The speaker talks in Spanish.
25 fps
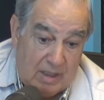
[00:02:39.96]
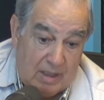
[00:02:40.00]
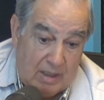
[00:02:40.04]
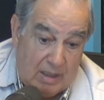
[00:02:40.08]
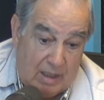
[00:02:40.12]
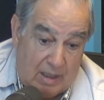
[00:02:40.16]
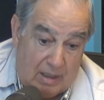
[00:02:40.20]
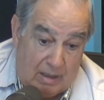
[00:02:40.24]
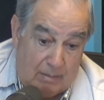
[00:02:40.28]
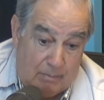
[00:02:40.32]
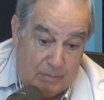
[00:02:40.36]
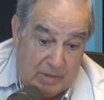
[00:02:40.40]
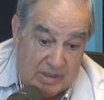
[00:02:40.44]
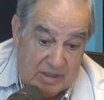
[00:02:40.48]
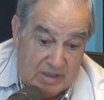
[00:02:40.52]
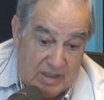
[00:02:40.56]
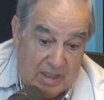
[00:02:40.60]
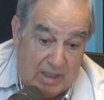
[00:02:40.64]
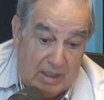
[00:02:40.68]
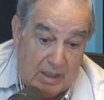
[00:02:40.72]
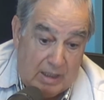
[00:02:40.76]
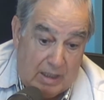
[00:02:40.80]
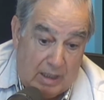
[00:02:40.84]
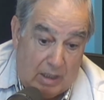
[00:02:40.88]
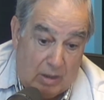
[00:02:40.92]
en el
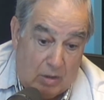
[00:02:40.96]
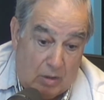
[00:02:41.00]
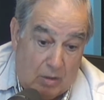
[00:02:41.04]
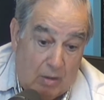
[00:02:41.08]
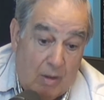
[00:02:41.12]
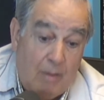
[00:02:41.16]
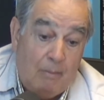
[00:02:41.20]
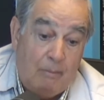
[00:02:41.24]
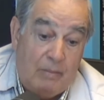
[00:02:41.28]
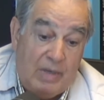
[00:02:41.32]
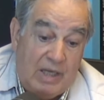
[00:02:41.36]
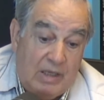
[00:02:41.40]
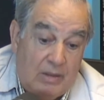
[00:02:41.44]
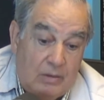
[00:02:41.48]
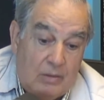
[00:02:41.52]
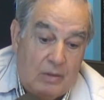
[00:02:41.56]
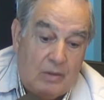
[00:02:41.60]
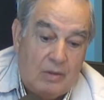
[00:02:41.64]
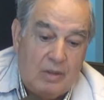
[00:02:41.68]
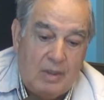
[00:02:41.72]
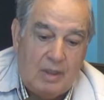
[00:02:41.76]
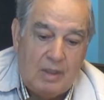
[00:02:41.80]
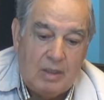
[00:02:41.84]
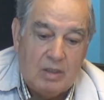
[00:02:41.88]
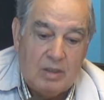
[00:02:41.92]
presente.
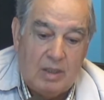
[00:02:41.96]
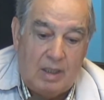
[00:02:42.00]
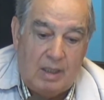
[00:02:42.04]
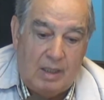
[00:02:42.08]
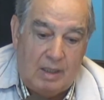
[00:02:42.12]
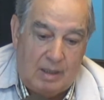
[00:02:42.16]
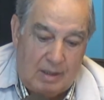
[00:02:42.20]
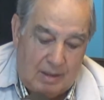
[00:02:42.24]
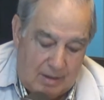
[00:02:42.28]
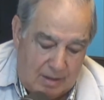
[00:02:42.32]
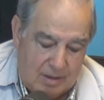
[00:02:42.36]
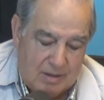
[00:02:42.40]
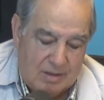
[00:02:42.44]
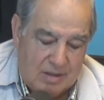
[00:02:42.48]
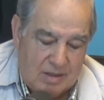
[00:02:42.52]
Pero eh,